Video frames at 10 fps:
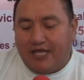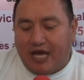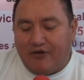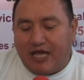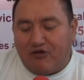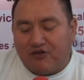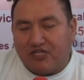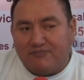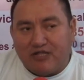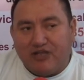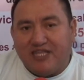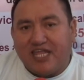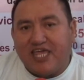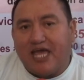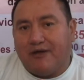Ahora, con respecto a
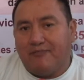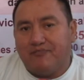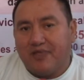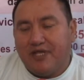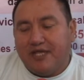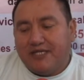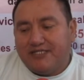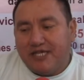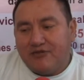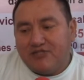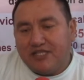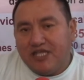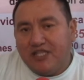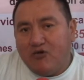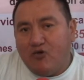energía, si usted
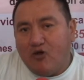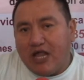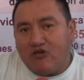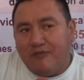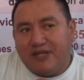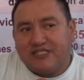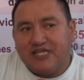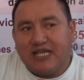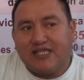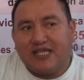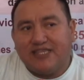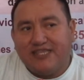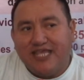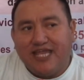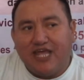tiene un local comercial que
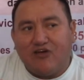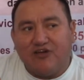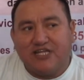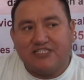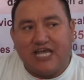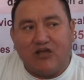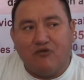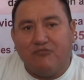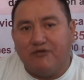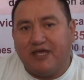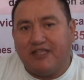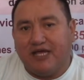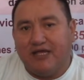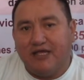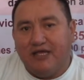tiene conexidad con vivienda,